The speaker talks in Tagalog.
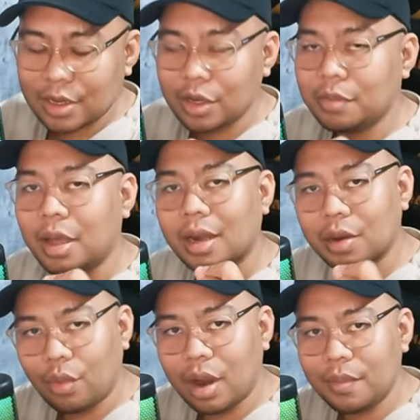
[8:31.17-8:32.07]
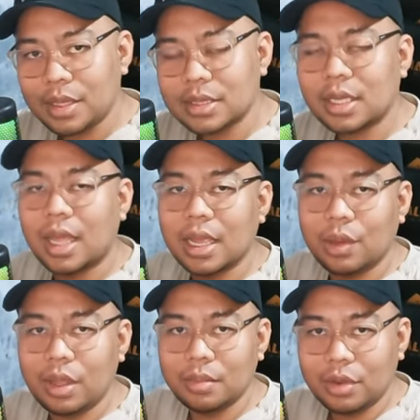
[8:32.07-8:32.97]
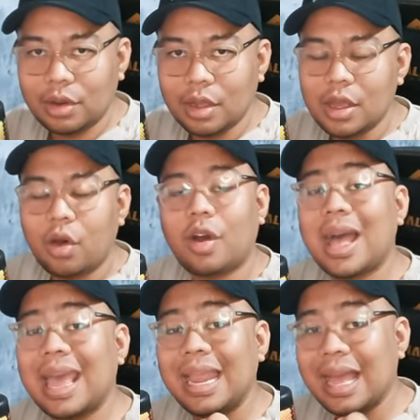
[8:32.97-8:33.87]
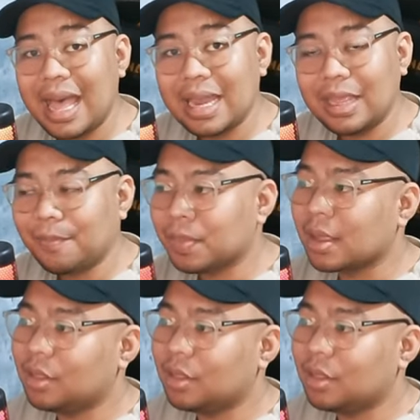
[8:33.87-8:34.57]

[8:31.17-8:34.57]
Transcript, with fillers: ano yung mga requirements na gagawin mo o kakailanganin,